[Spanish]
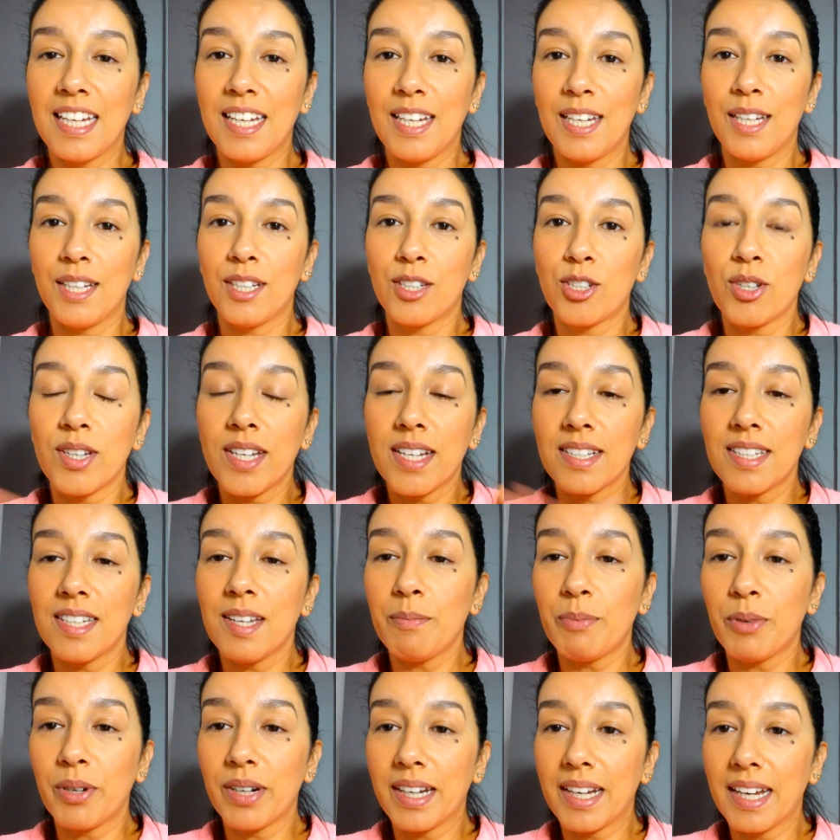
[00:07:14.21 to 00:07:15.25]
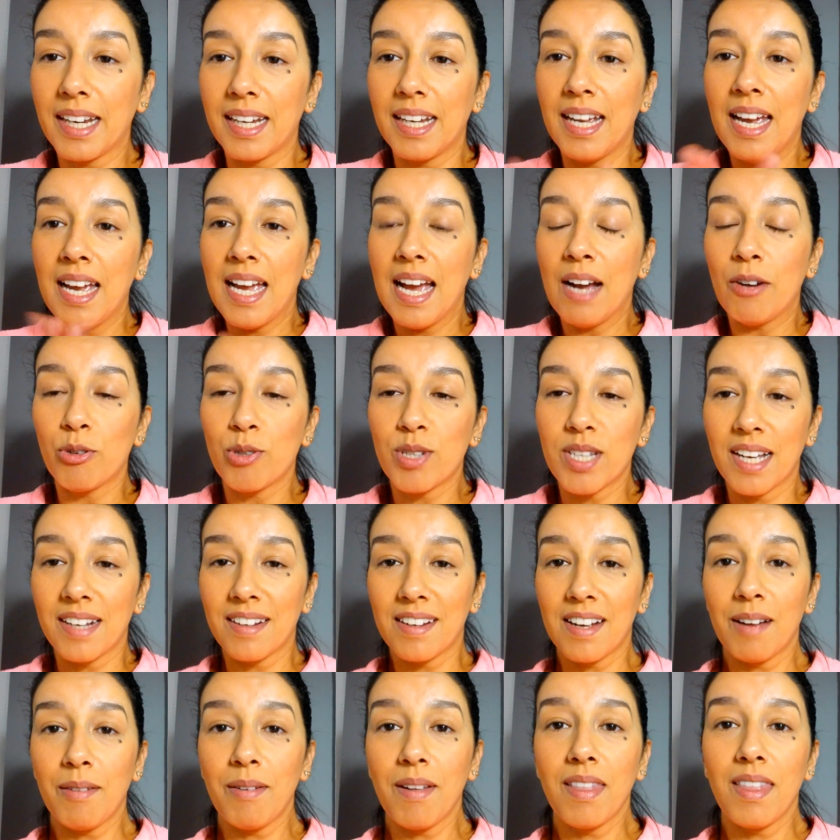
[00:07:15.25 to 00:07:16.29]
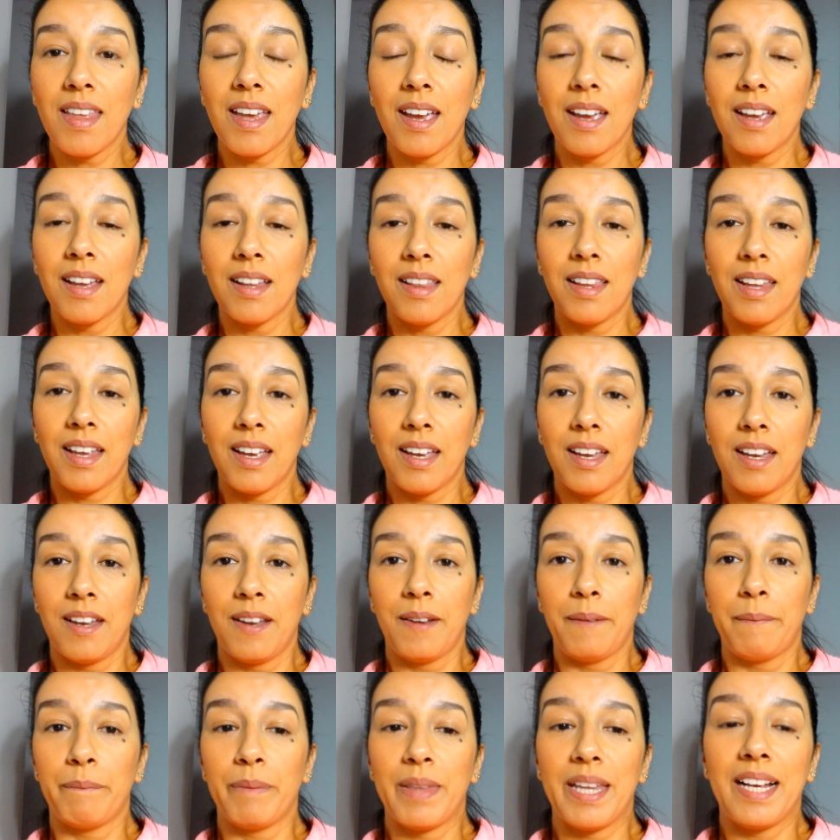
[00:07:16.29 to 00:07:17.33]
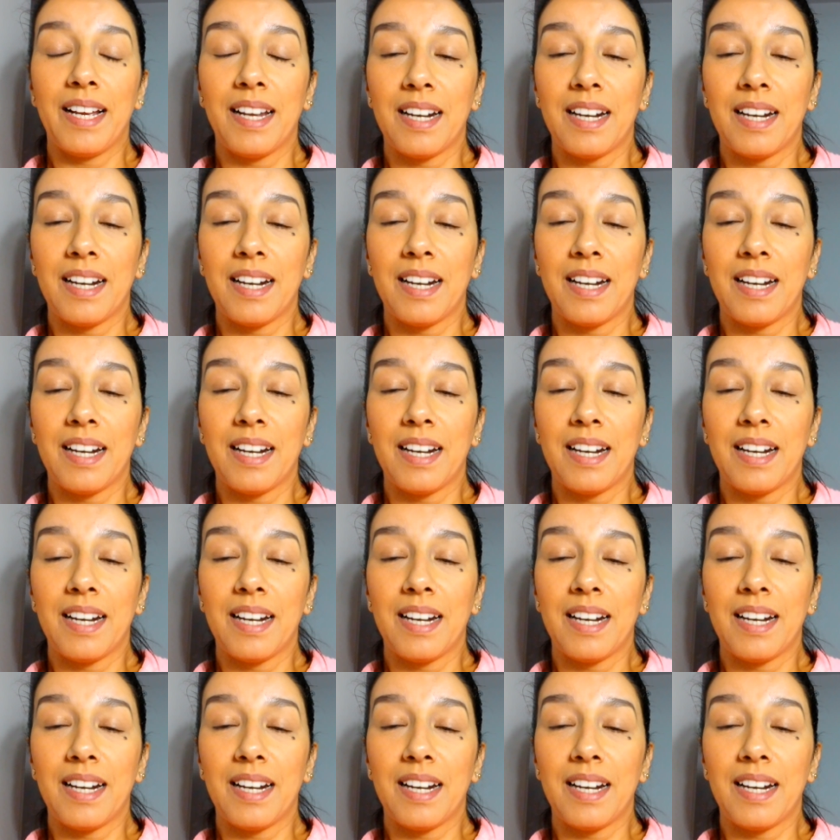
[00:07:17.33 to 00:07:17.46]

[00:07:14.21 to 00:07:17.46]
Y estoy así porque os acaba de,